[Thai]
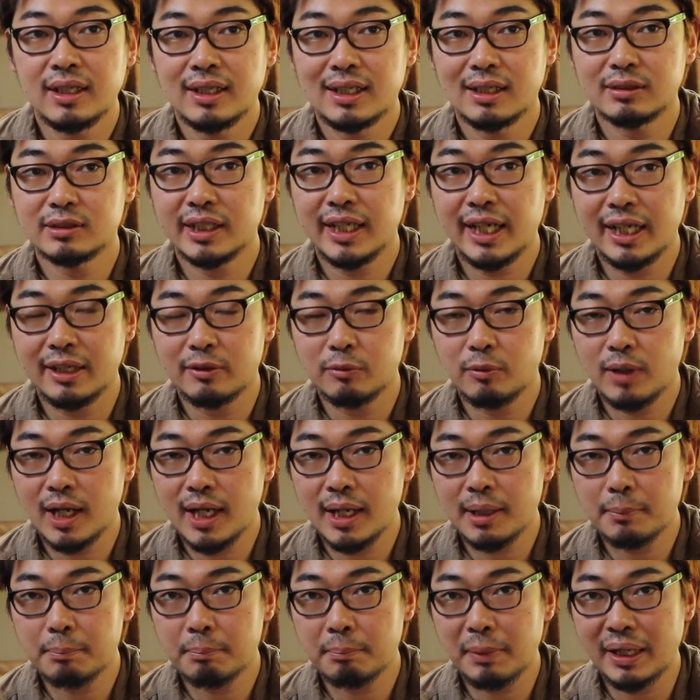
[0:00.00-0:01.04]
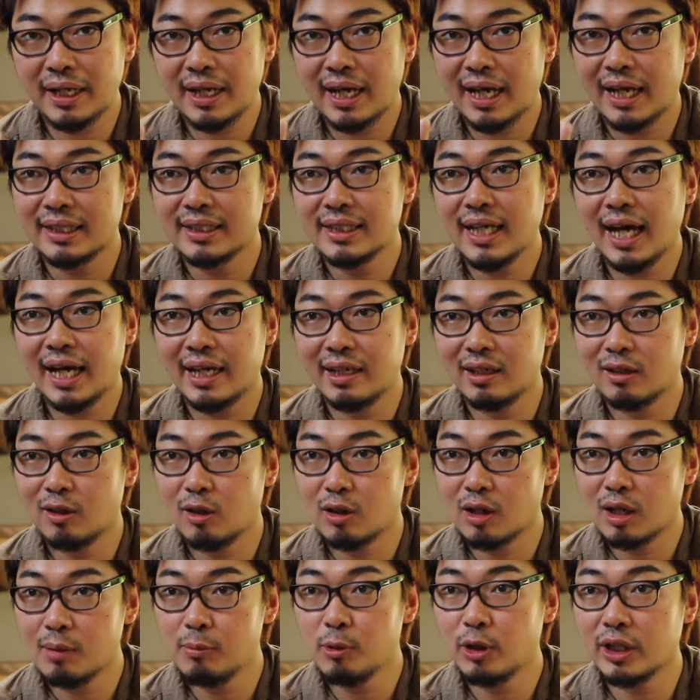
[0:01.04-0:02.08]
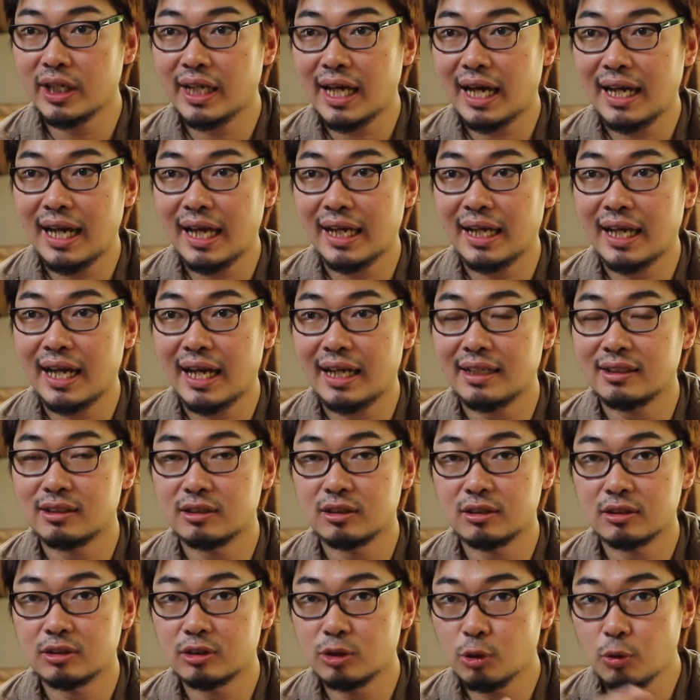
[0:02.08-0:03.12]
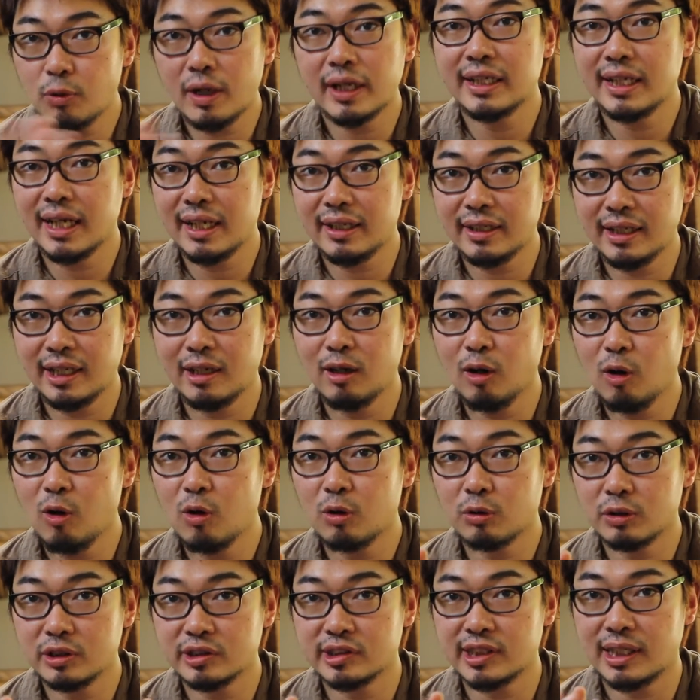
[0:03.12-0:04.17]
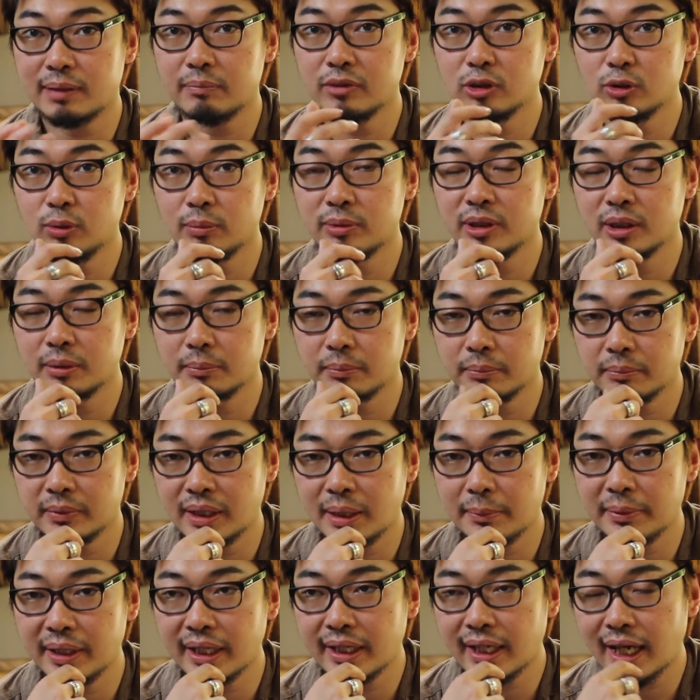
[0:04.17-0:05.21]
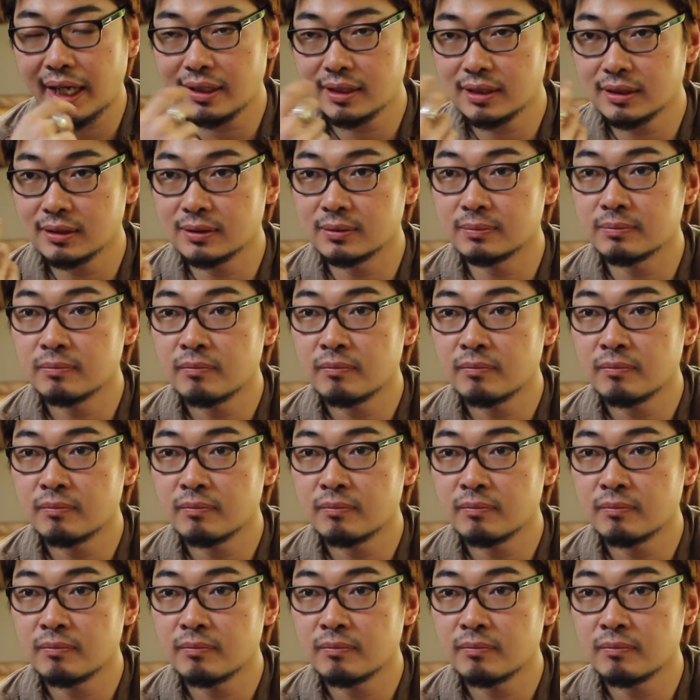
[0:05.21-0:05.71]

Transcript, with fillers: เราจะเห็นว่าปัญหาใหญ่ของขบวนการแรงงานทุกวันนี้ในโลกด้วยซ้ำรวมถึงในประเทศไทยคือ